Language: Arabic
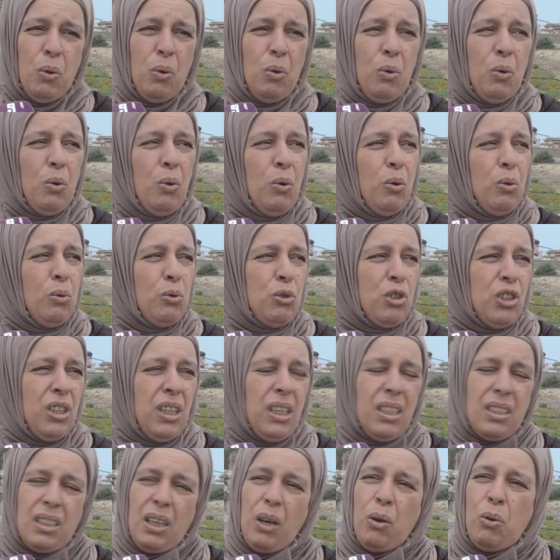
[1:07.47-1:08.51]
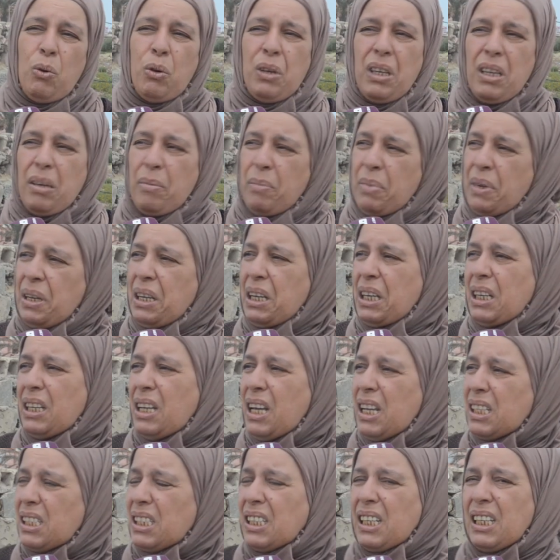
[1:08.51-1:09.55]
وجيت اخويا
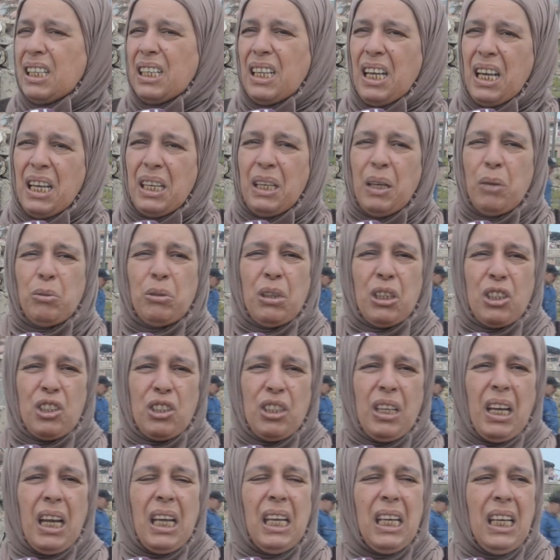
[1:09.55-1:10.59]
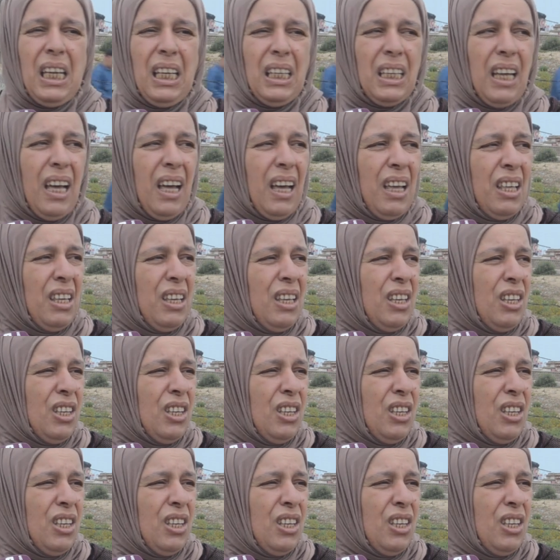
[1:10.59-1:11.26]
ناس كنا هنا وداكشي ريحنا